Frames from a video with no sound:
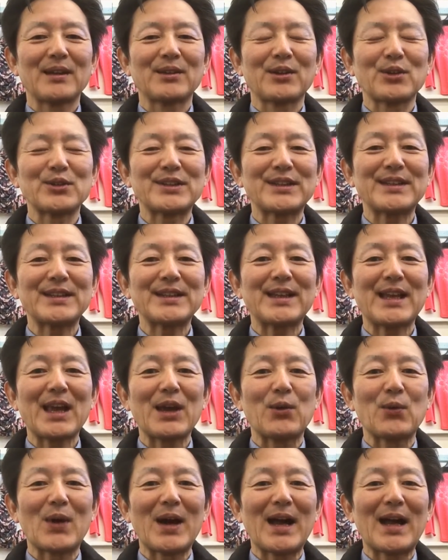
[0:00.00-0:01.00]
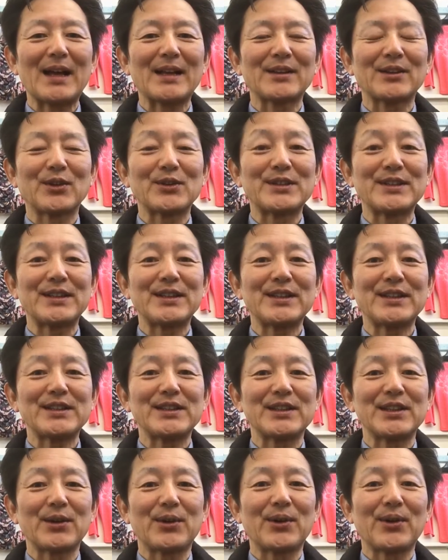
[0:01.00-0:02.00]
栃木県は栃木
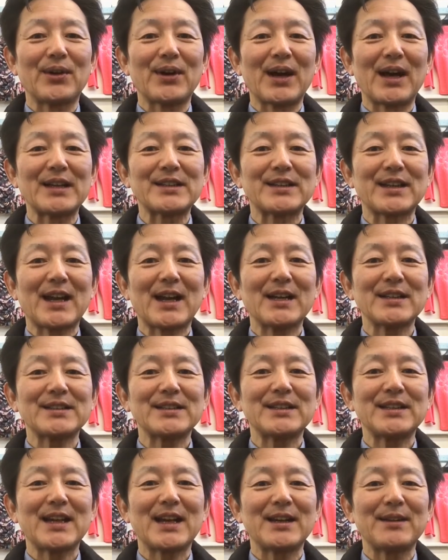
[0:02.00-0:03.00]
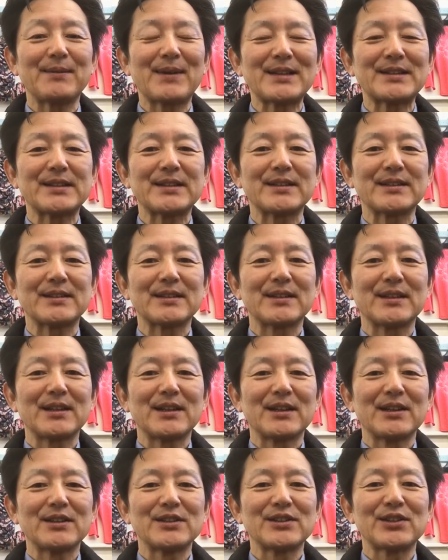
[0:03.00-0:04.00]
市と足利市にあります
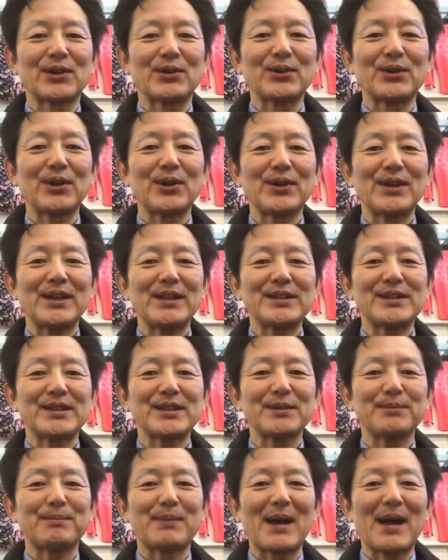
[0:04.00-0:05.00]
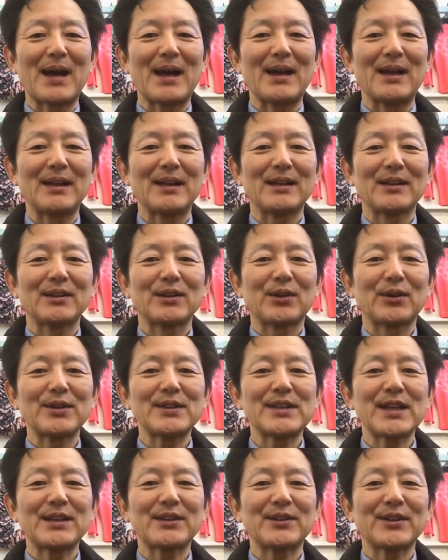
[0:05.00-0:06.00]
食料品
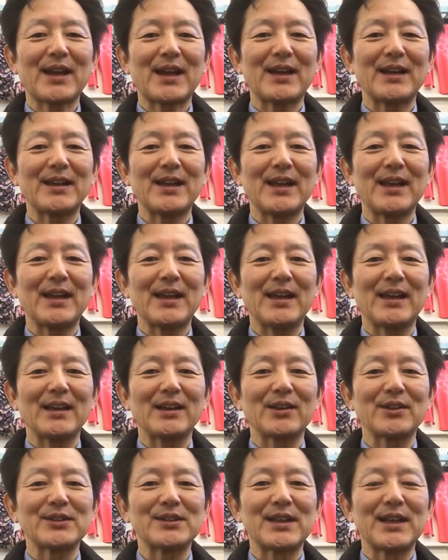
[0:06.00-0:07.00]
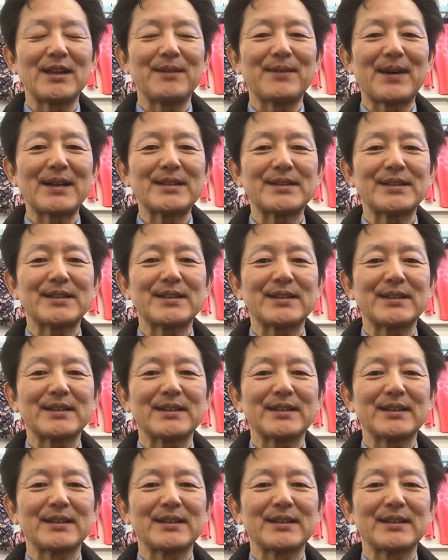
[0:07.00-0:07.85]
スーパートリセンの中で営業しています。